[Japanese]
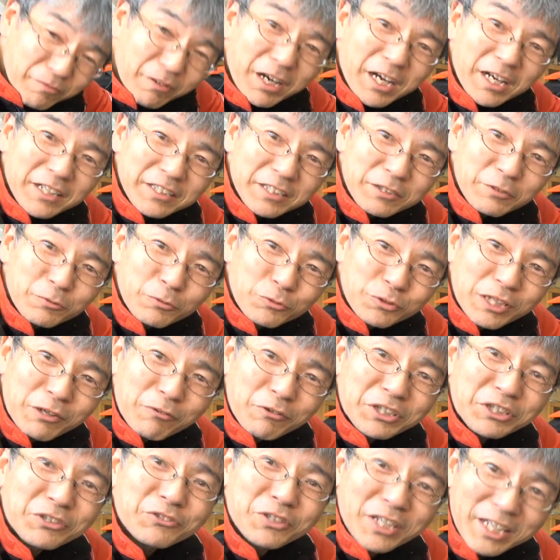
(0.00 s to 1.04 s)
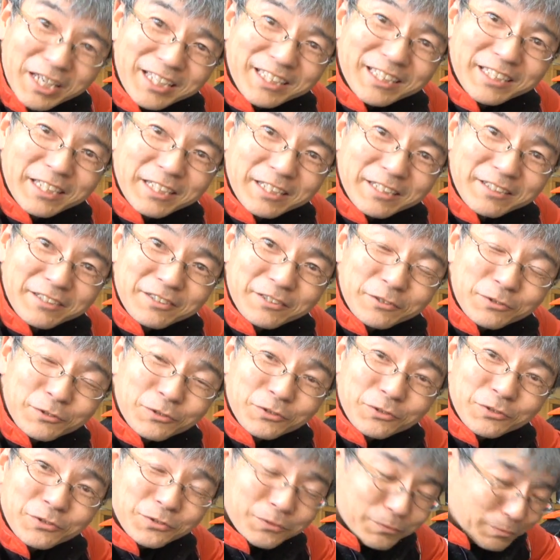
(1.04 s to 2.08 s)
関連車乗んない方がいいよねっていう
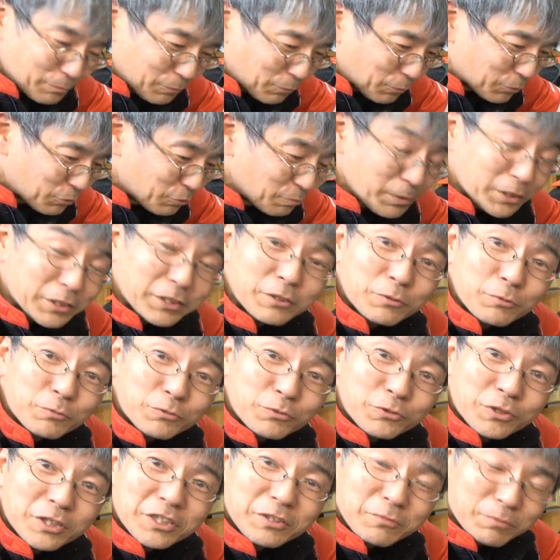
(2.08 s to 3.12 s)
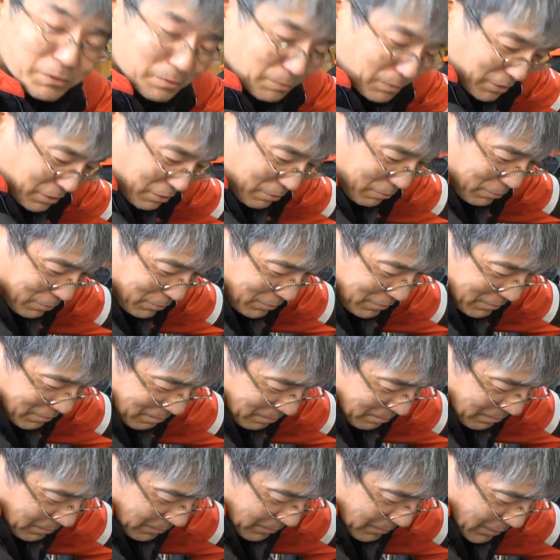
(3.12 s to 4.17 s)
オートバイってそういう感じもしますけど
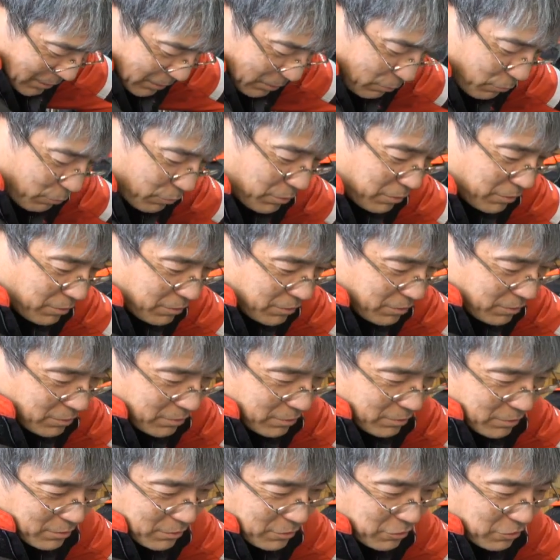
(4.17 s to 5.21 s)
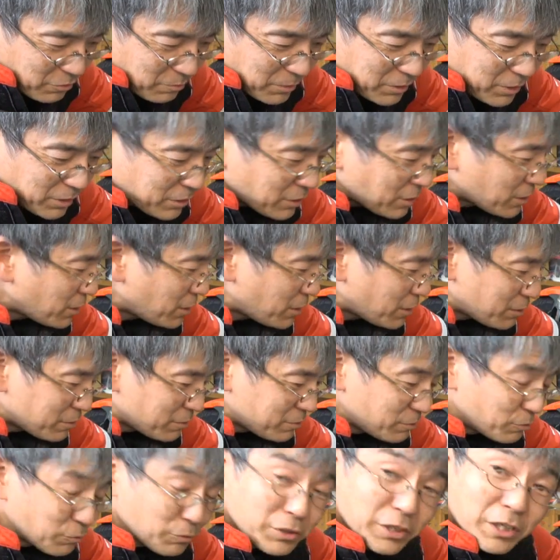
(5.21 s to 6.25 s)
だってこれ車だったら
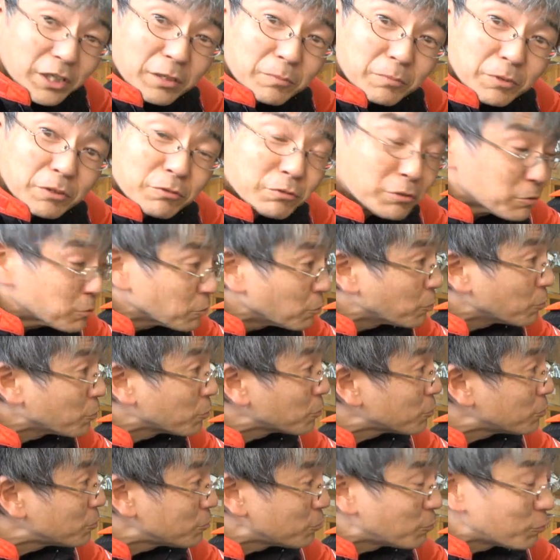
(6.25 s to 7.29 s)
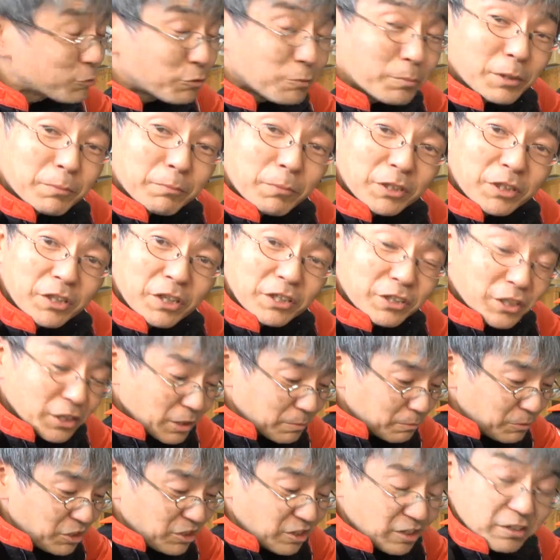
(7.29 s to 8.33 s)
乗りながら見えるけどオートバイまたがりなが
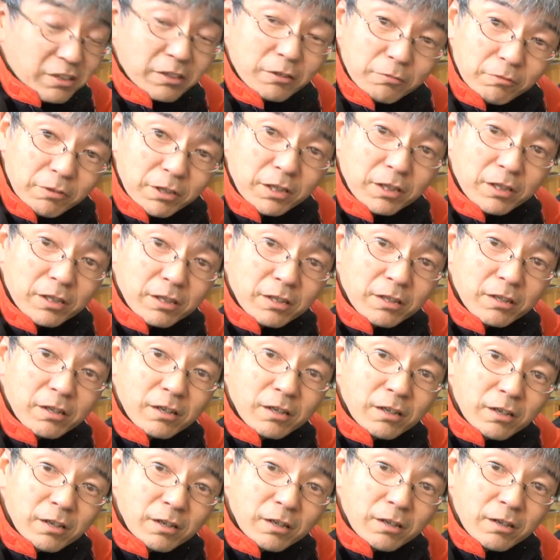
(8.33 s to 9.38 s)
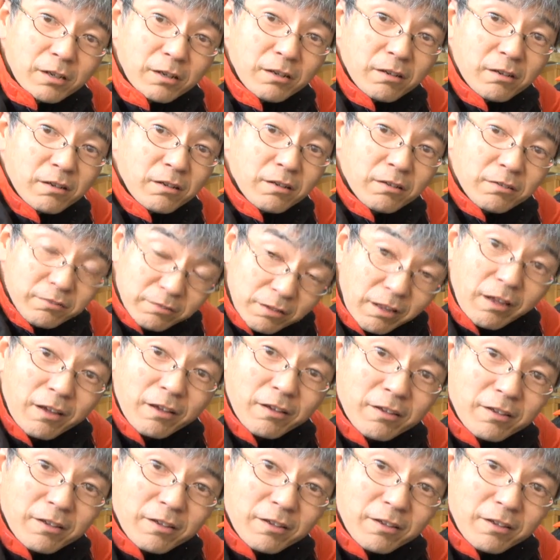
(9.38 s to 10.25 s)
ら見えないからこれね